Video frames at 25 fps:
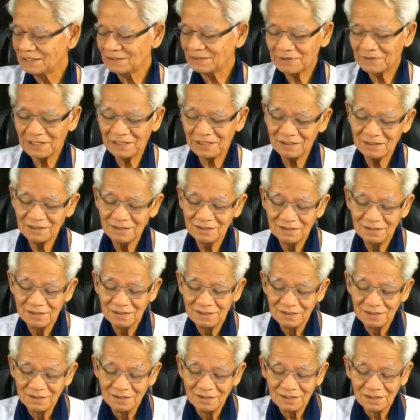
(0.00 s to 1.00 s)
ใช่ไหม
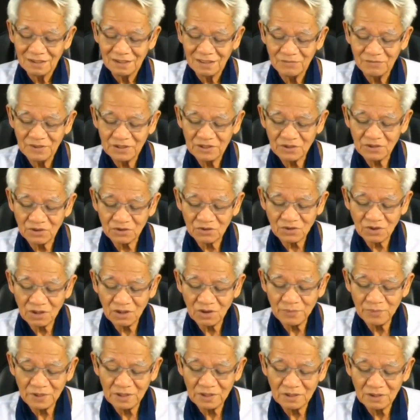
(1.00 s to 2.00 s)
ทำไมจะต้อ
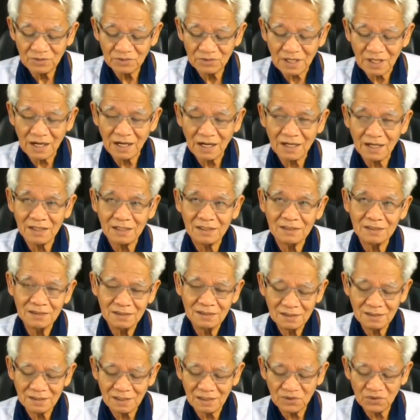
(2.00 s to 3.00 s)
งเอาเป็นเอาตาย
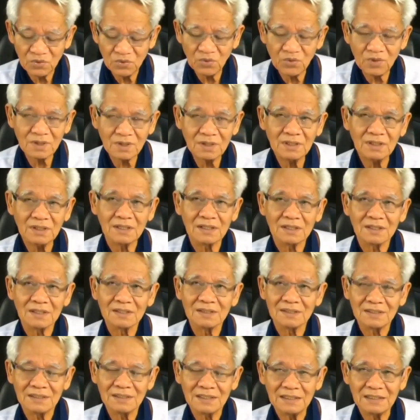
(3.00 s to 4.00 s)
กันทุกเรื่อง
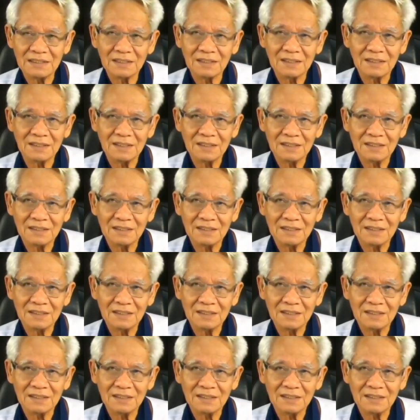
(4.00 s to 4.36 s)
ได้ยัง